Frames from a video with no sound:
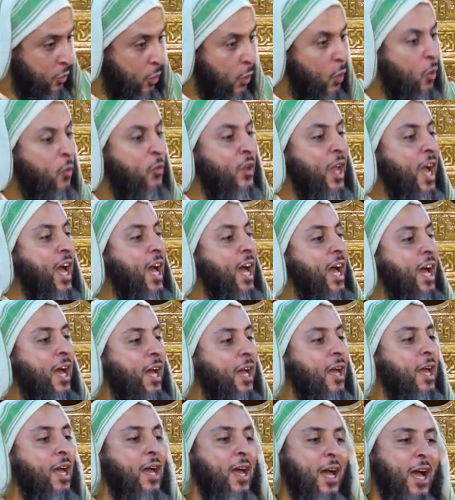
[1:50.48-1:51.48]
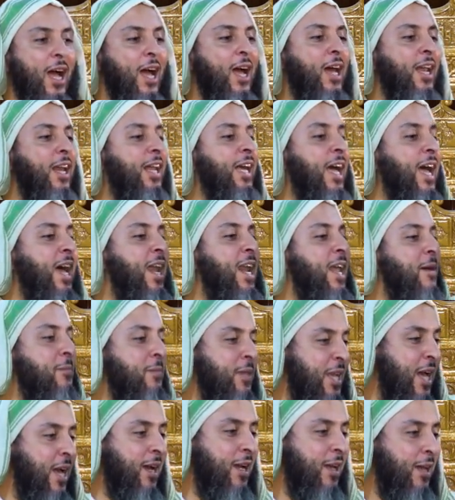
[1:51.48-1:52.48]
رفع
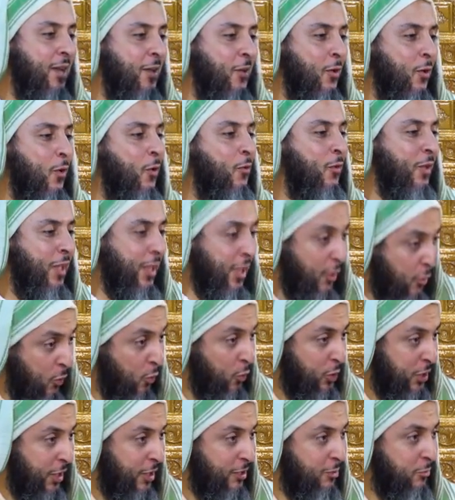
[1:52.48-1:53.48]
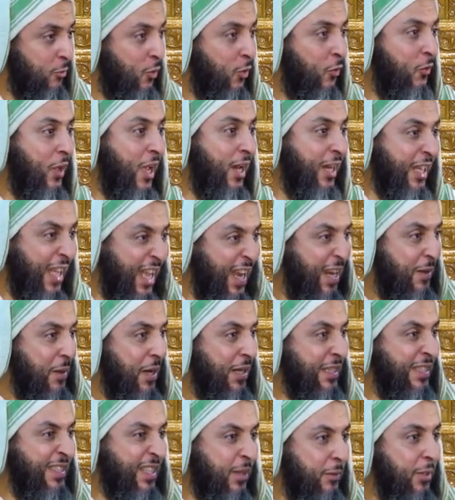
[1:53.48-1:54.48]
القلم ياك رفع يقول صلى الله عليه وسلم رفع القلم
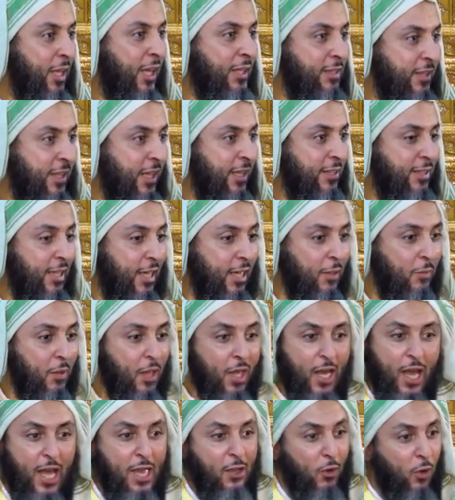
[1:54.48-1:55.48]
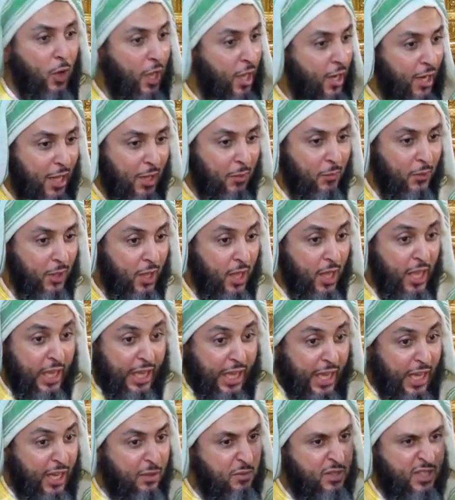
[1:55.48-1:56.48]
عن الصبي حتى يحتني أي قلم؟ أي
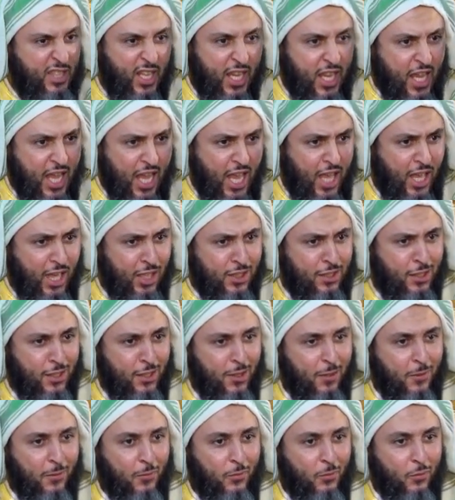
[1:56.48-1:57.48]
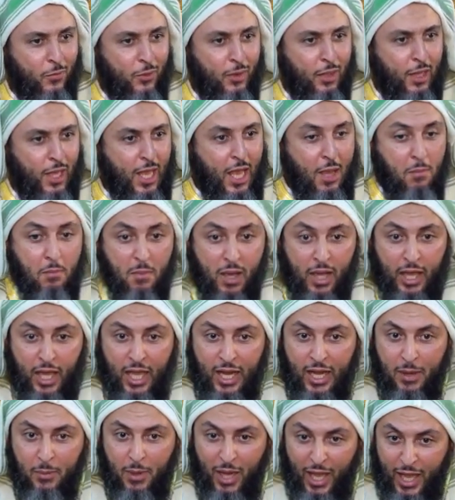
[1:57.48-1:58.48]
قلم السيئات أما
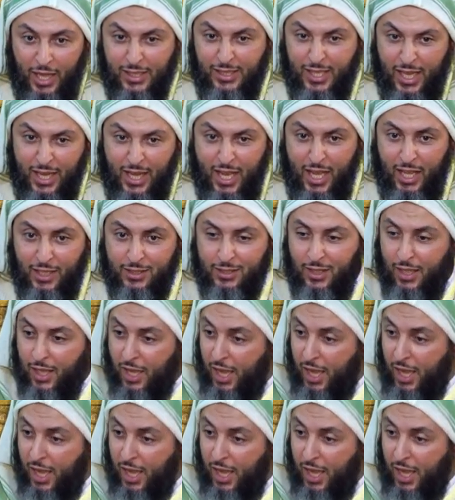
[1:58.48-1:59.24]
قلم الحسنات